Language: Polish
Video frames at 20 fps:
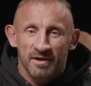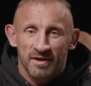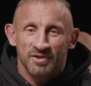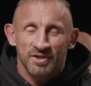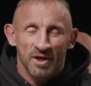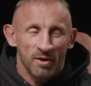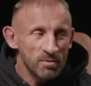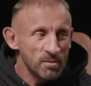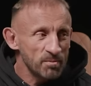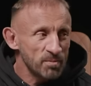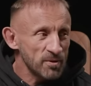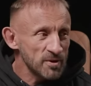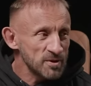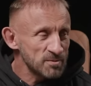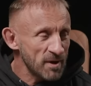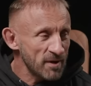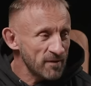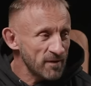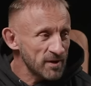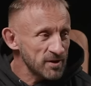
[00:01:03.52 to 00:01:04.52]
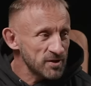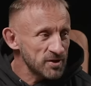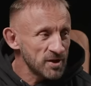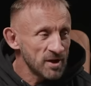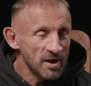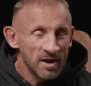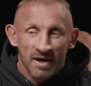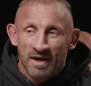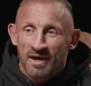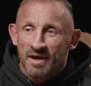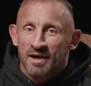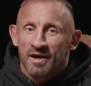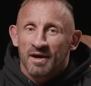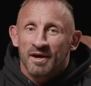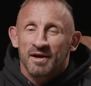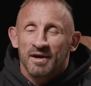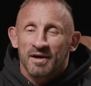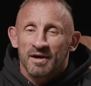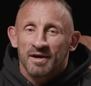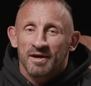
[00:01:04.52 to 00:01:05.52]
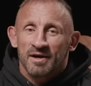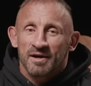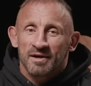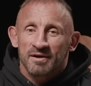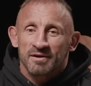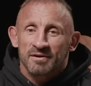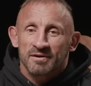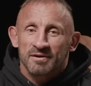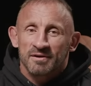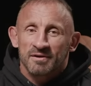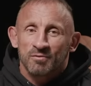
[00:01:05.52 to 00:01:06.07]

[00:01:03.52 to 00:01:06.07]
chciałbym porozmawiać e,